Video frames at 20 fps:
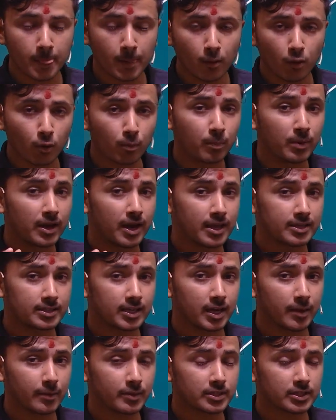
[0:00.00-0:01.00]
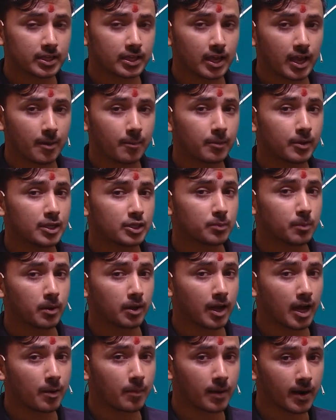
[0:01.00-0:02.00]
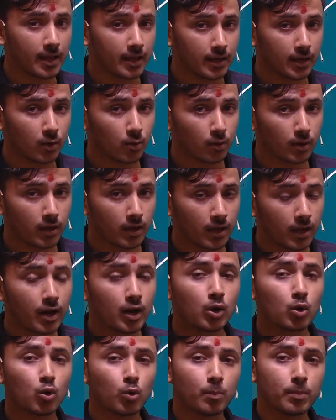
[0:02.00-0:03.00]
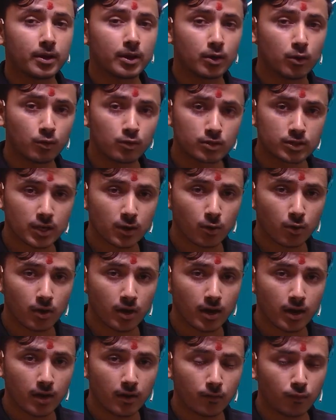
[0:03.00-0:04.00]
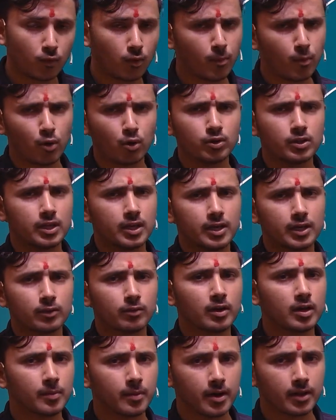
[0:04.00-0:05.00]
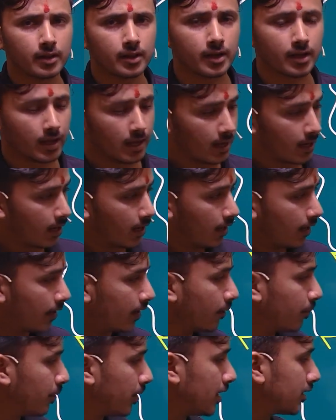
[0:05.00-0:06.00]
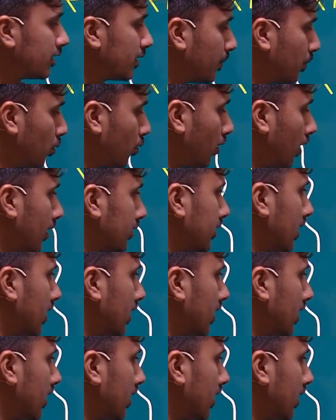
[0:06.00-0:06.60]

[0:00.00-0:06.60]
और बिना सिलेबस के आप किस प्रकार पढ़ाई करोगे टॉपिक कौन सा होगा वो बहुत दिक्कत वाली बात है लेकिन बी एस सी प्रो क्लास